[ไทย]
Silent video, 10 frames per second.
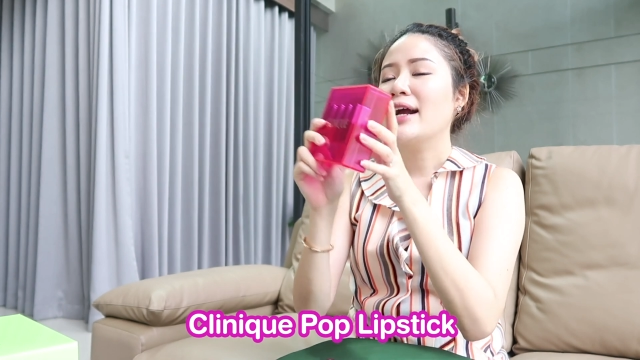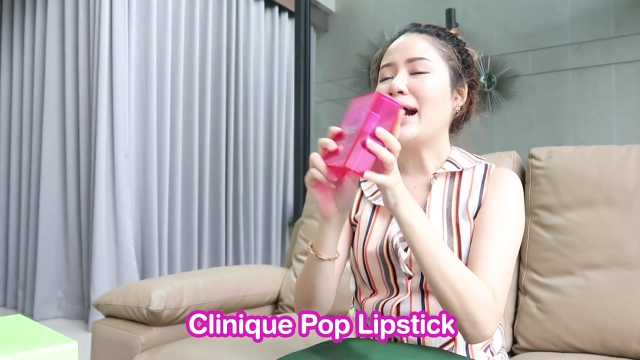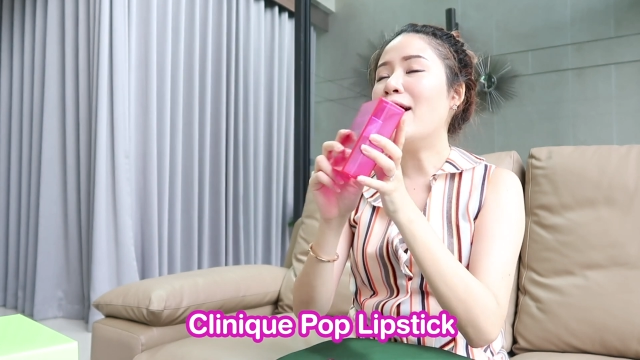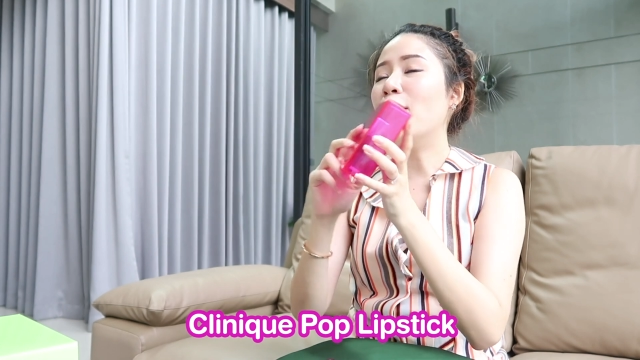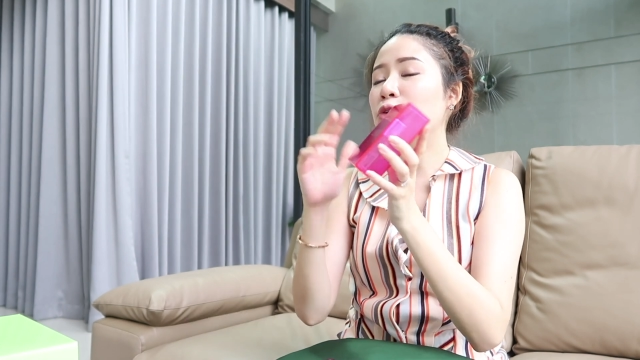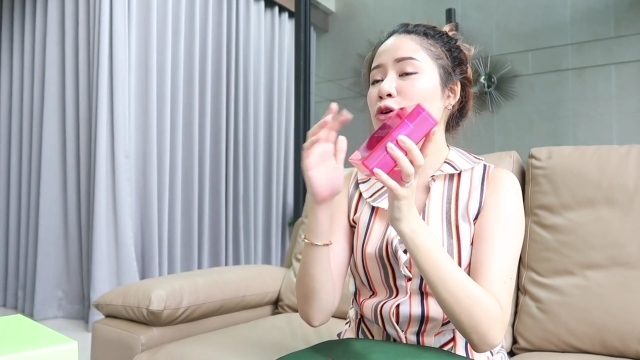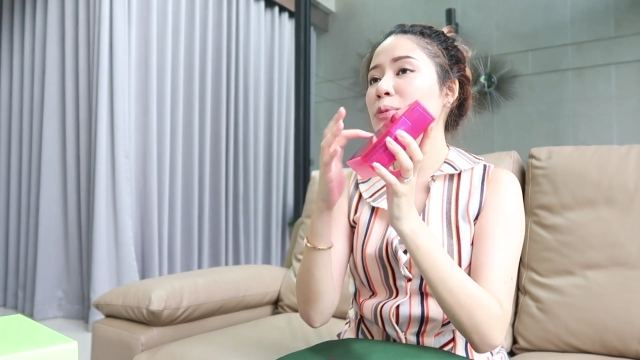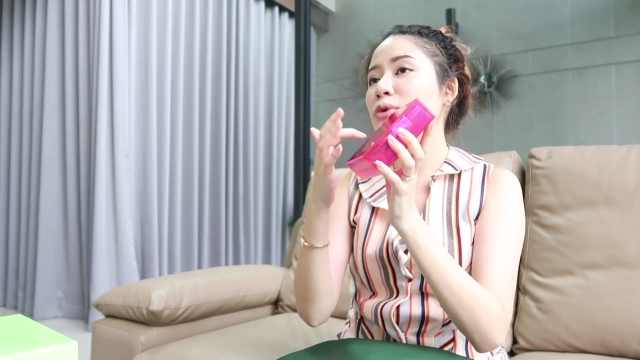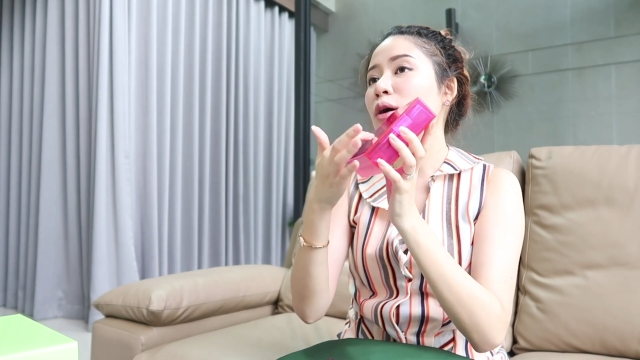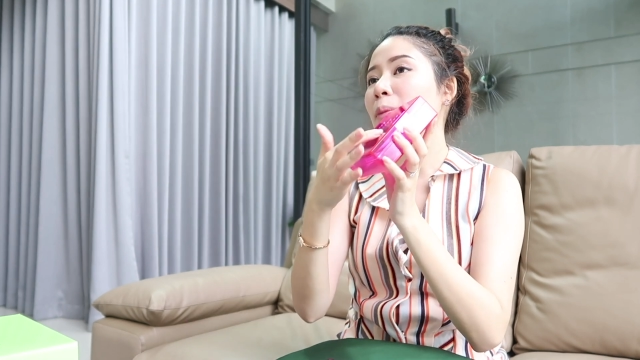เขารวบ
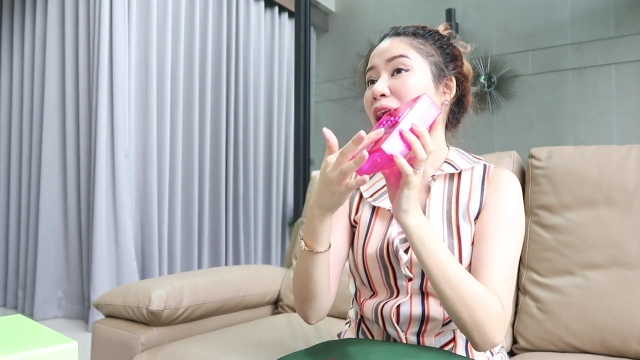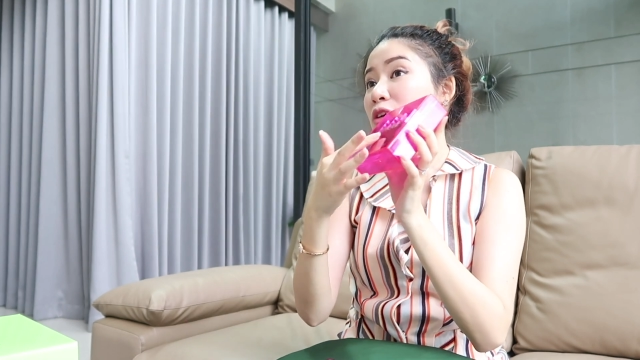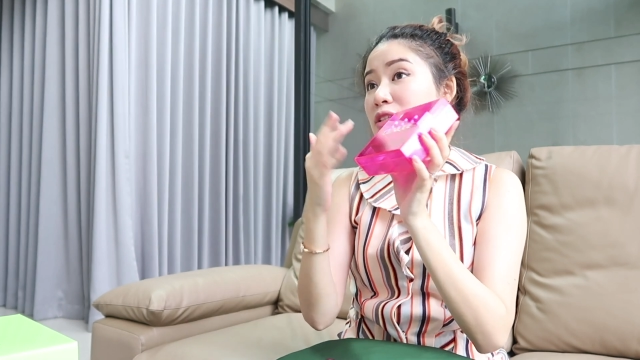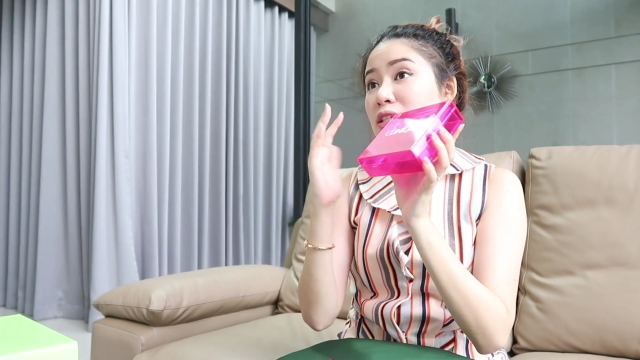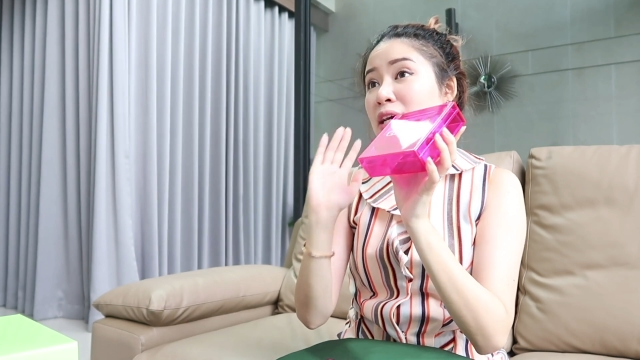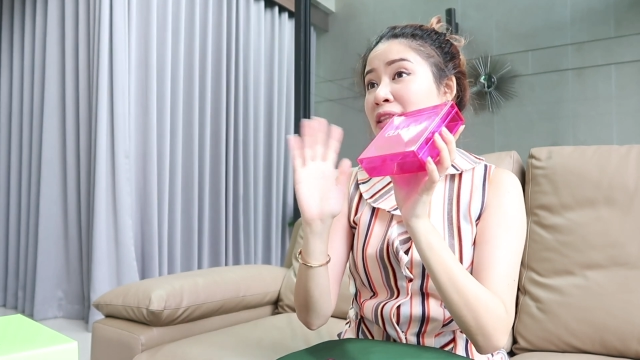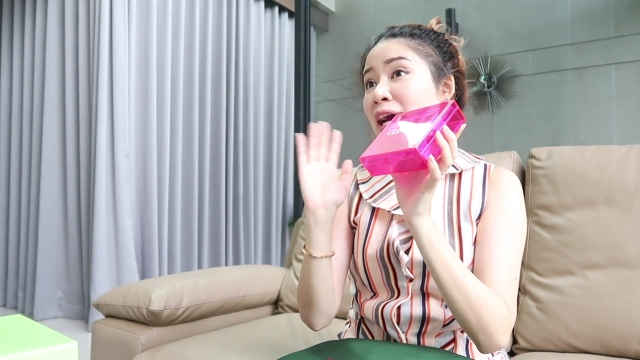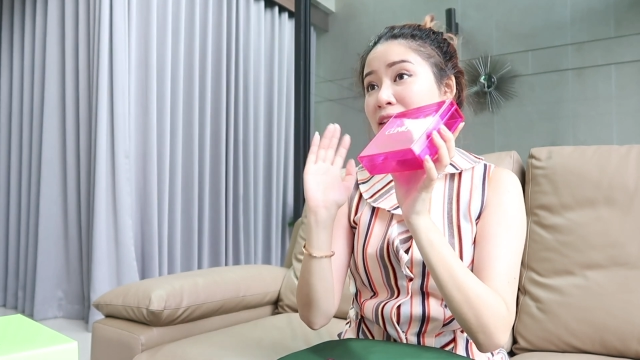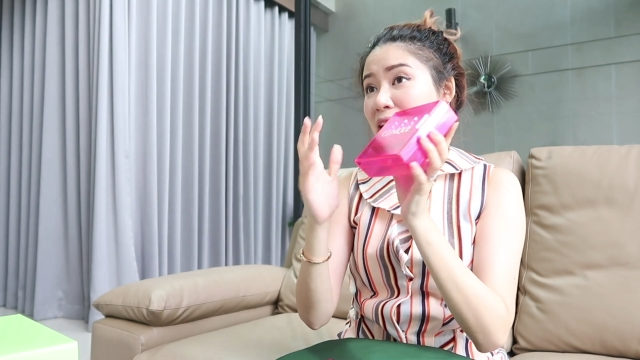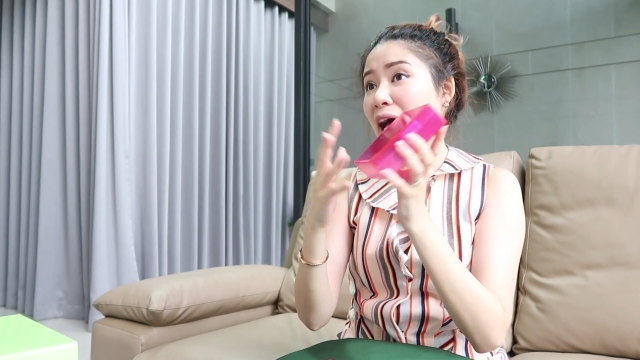รวมเอาเนื้อ
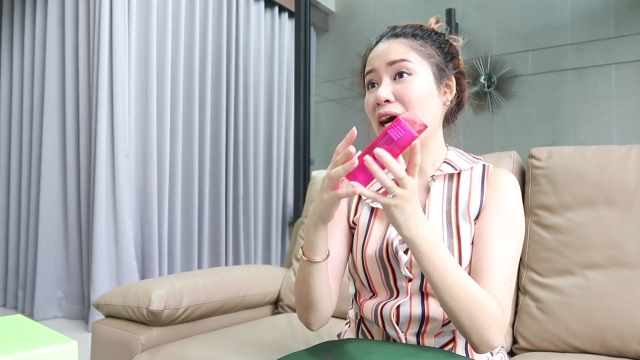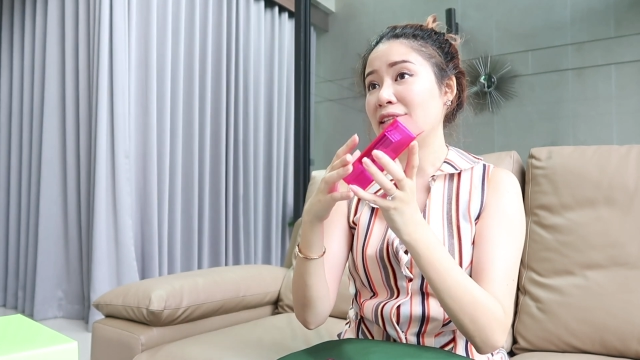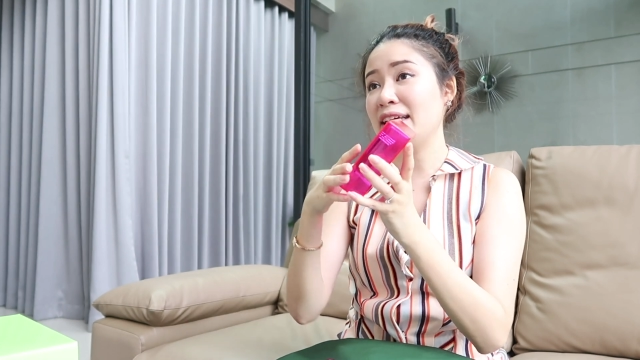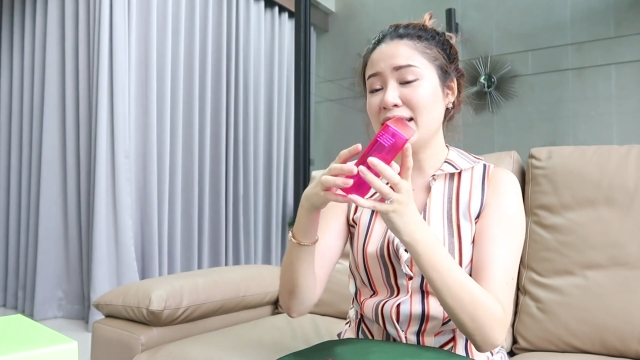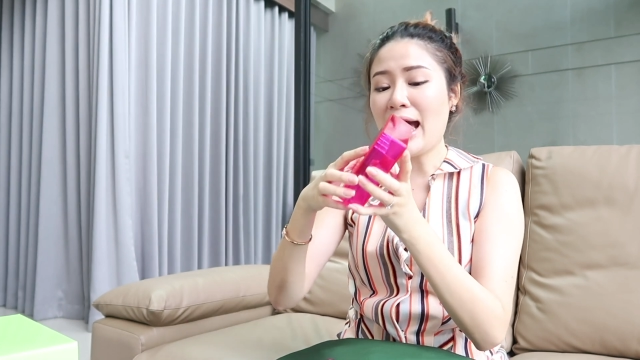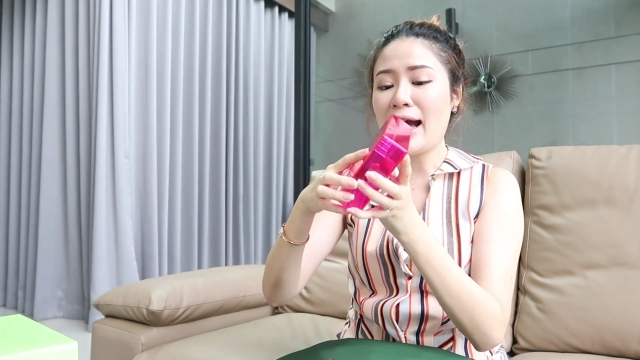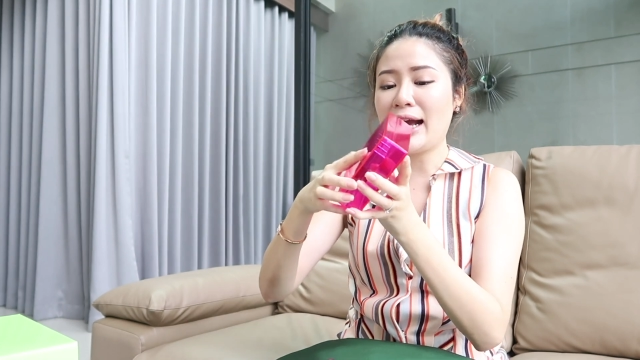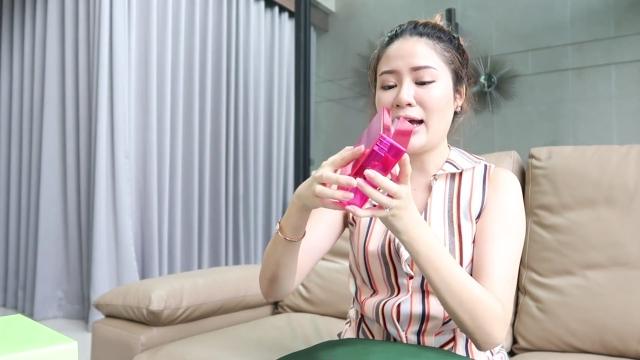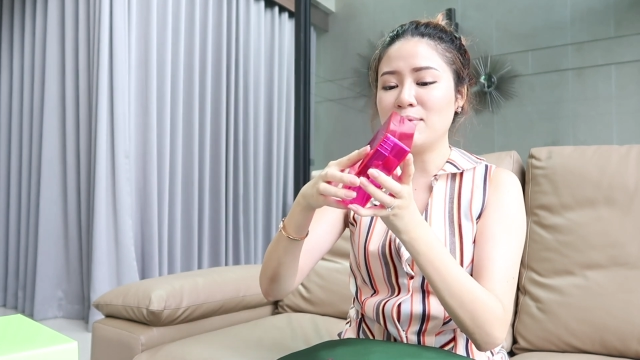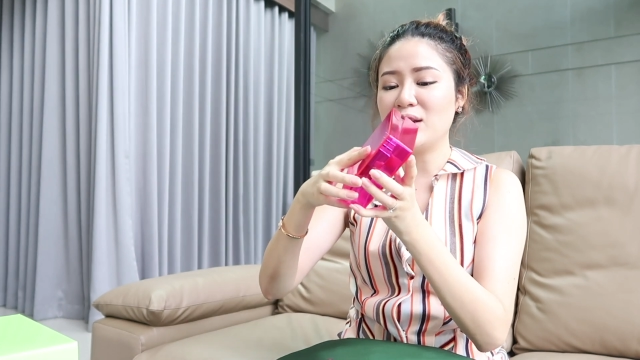ต่างๆที่ต่าง
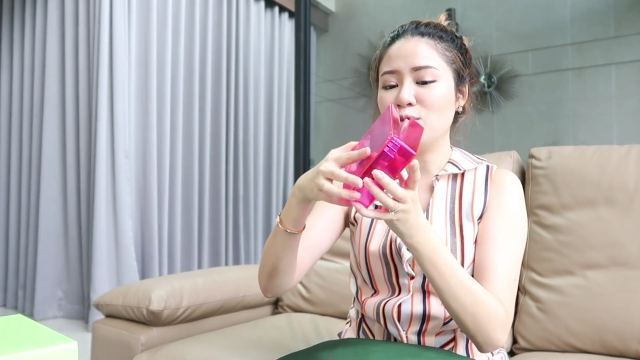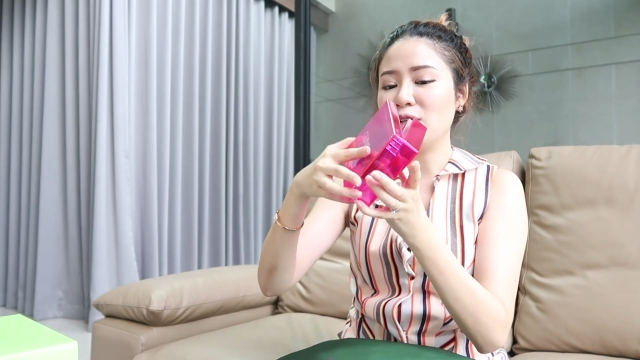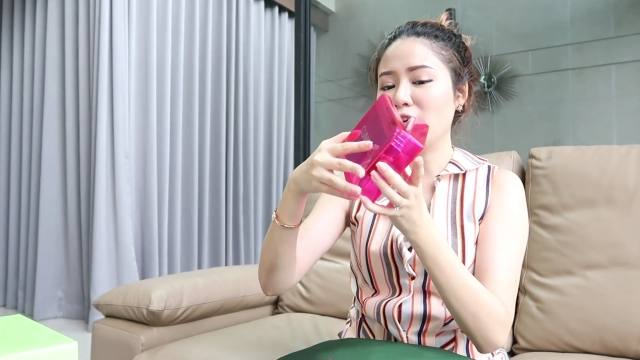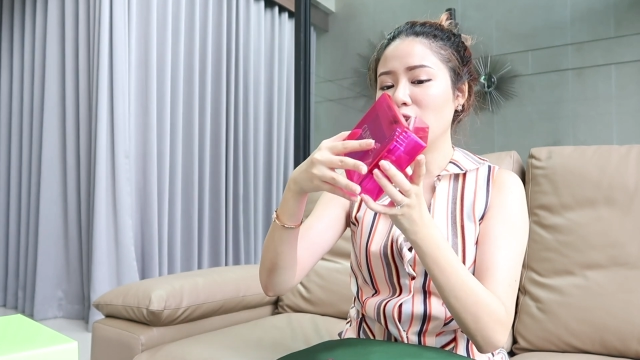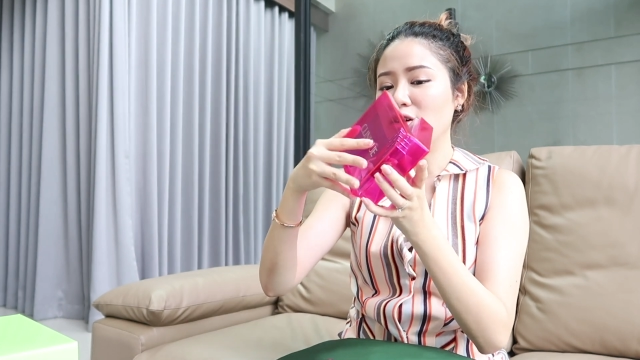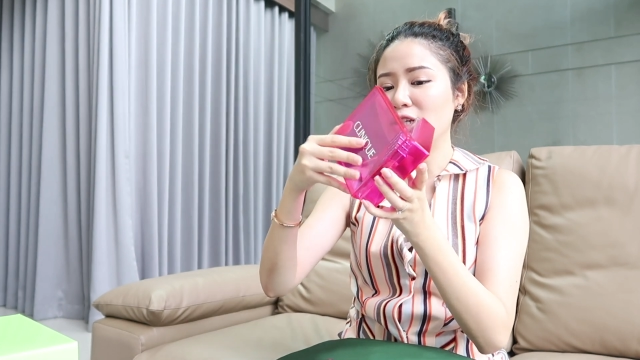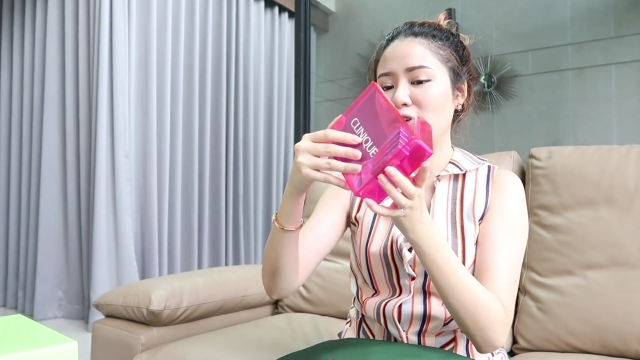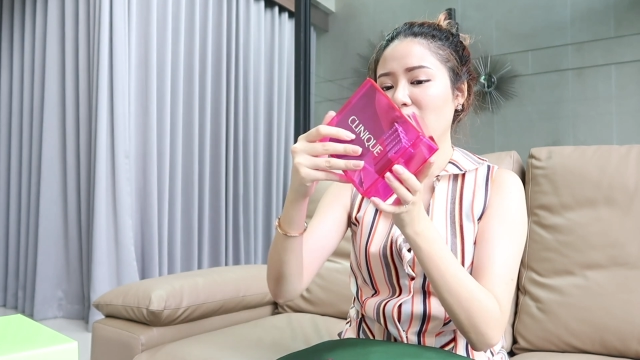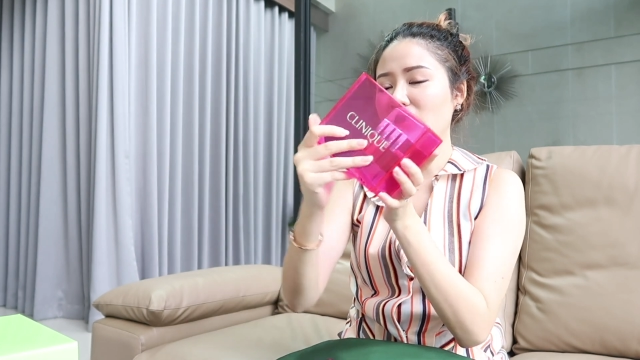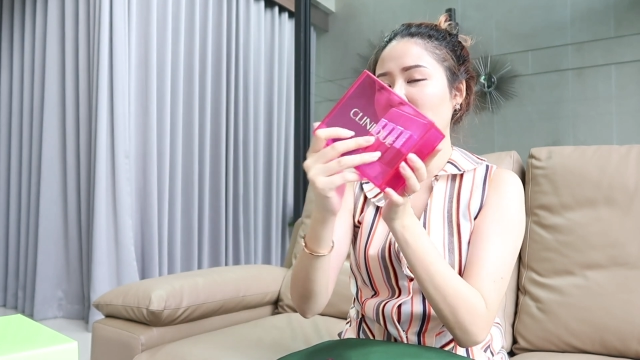กันมาอยู่ในกล่องเดียวกัน